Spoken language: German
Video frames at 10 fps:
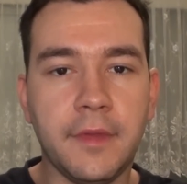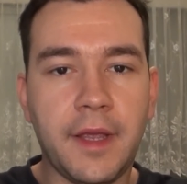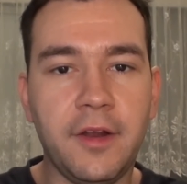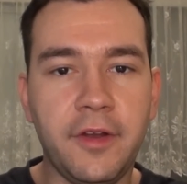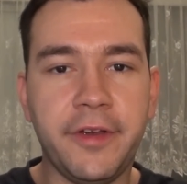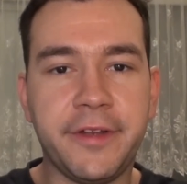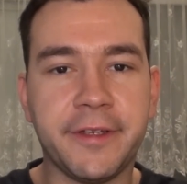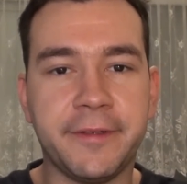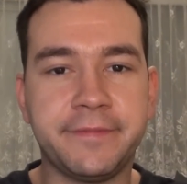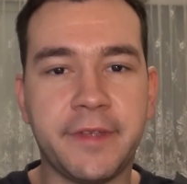Hallo
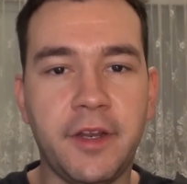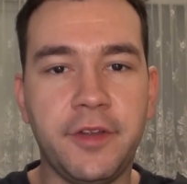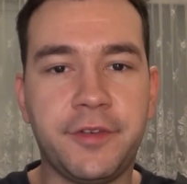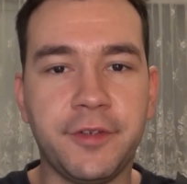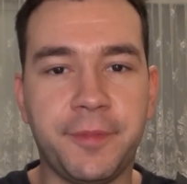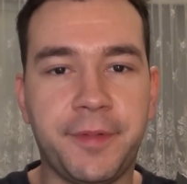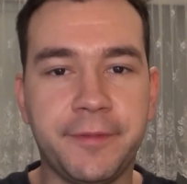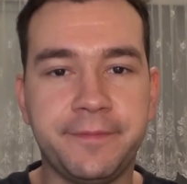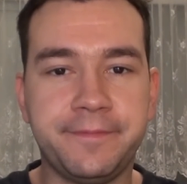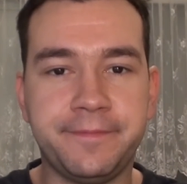Leute, hallo YouTube.
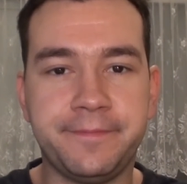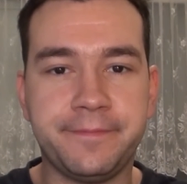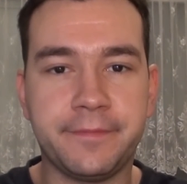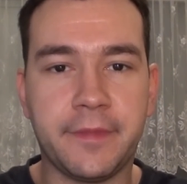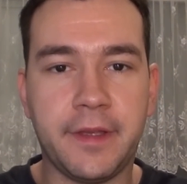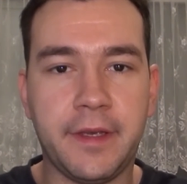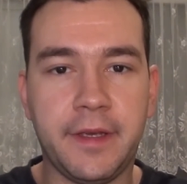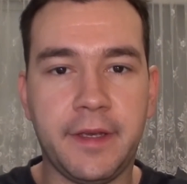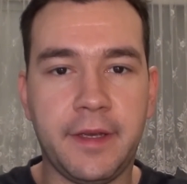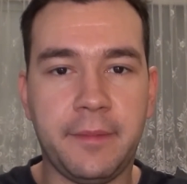
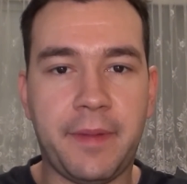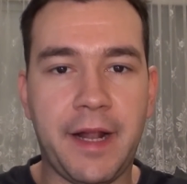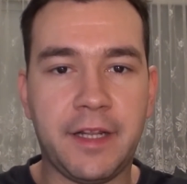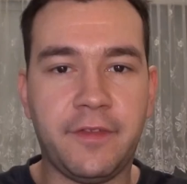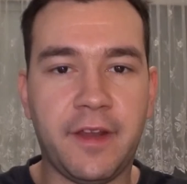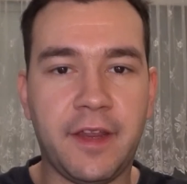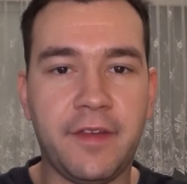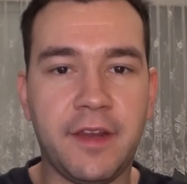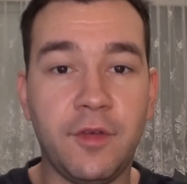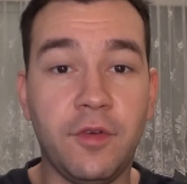Bald werden ja
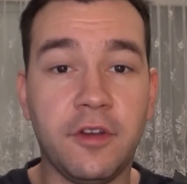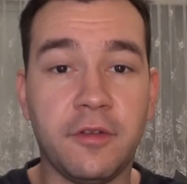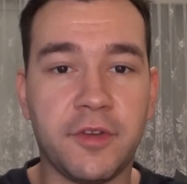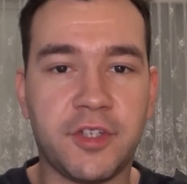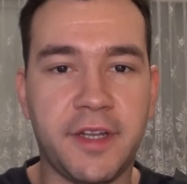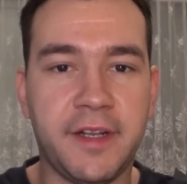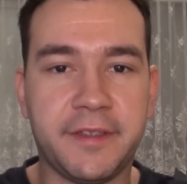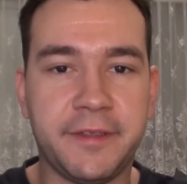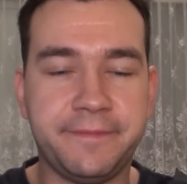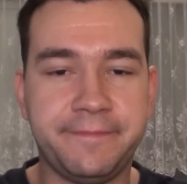wieder die Uhren
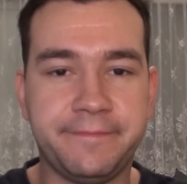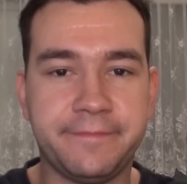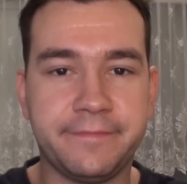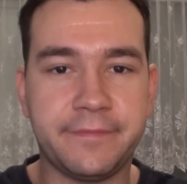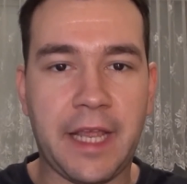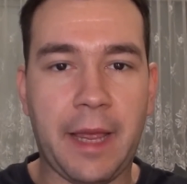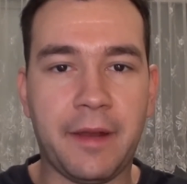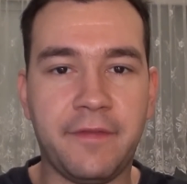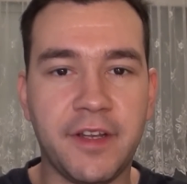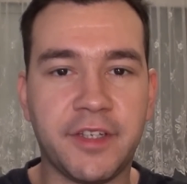umgestellt. Aber
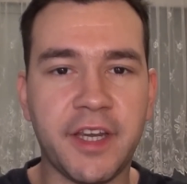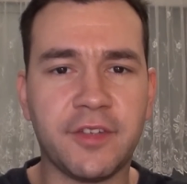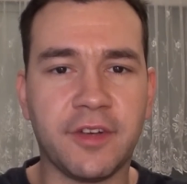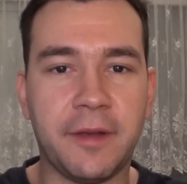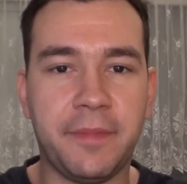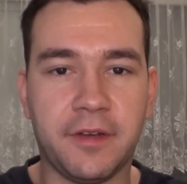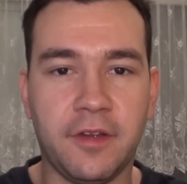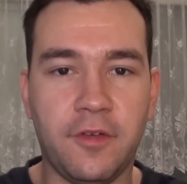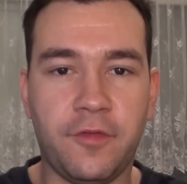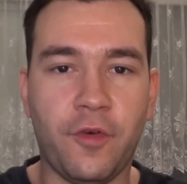in welche Richtung denn bitte?
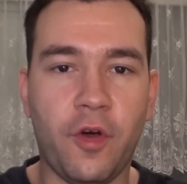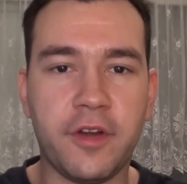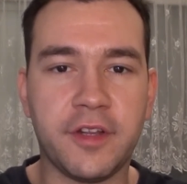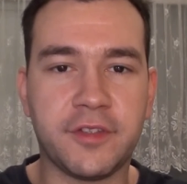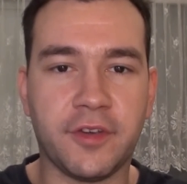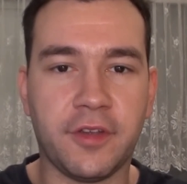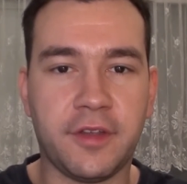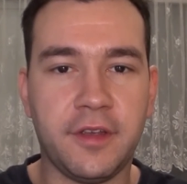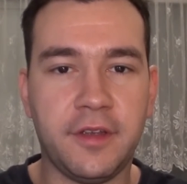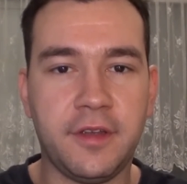Vor oder zurück?
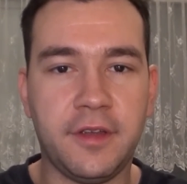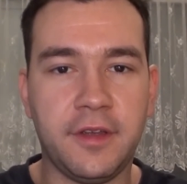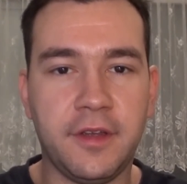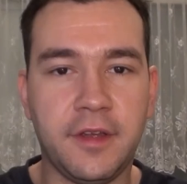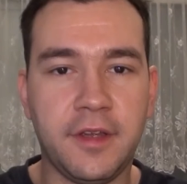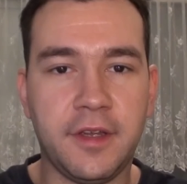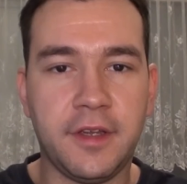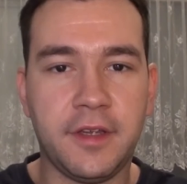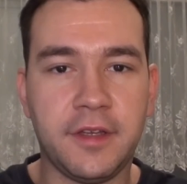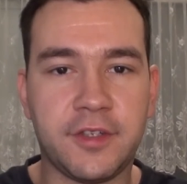
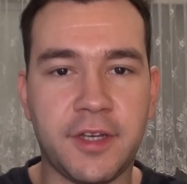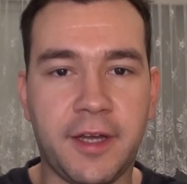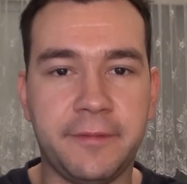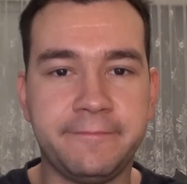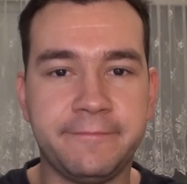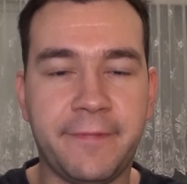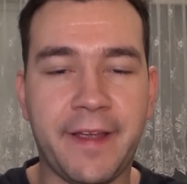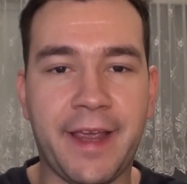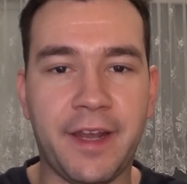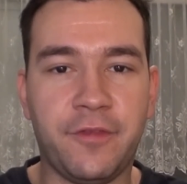Tja, wer
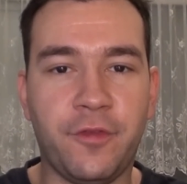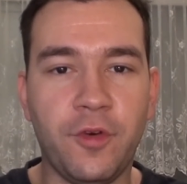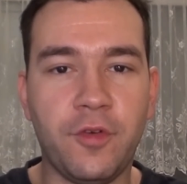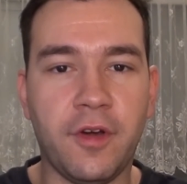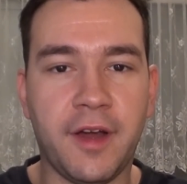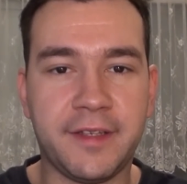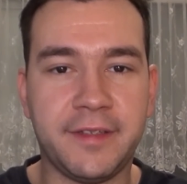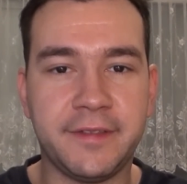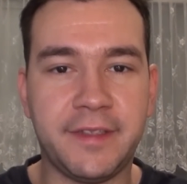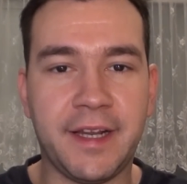keine Funko
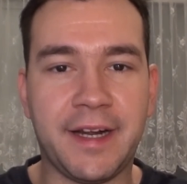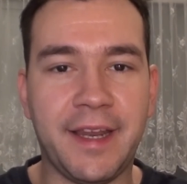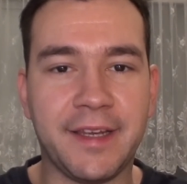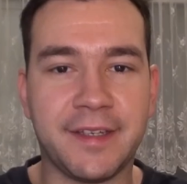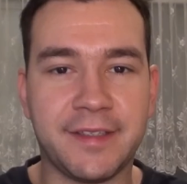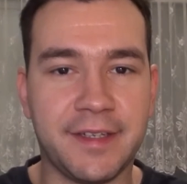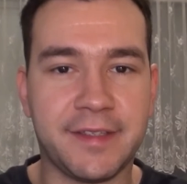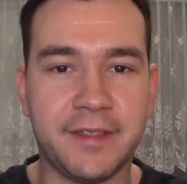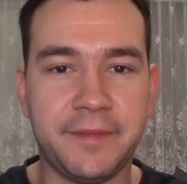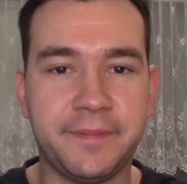hat, den erkläre ich das jetzt.